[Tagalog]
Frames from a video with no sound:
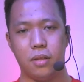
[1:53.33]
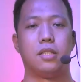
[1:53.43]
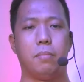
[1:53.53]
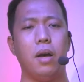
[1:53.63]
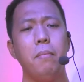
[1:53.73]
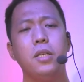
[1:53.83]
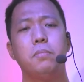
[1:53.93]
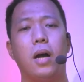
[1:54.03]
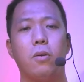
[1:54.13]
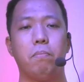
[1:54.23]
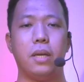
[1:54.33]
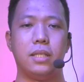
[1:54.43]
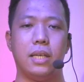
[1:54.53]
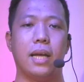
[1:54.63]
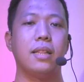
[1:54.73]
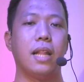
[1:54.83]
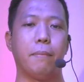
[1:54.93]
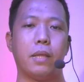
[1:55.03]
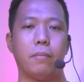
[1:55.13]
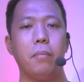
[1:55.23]
Sa mga mas bagong PC at
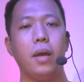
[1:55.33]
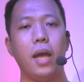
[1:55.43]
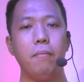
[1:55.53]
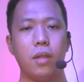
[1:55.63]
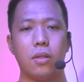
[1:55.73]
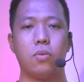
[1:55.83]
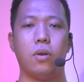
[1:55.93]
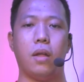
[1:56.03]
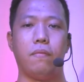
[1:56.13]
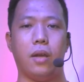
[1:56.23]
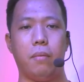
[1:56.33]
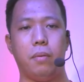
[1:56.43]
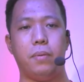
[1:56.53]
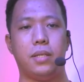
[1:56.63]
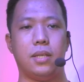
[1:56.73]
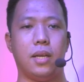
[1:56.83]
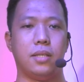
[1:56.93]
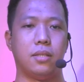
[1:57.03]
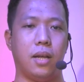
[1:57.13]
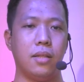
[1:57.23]
laptop may M.2 NVMe ECX
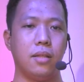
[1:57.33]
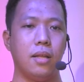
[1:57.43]
slot,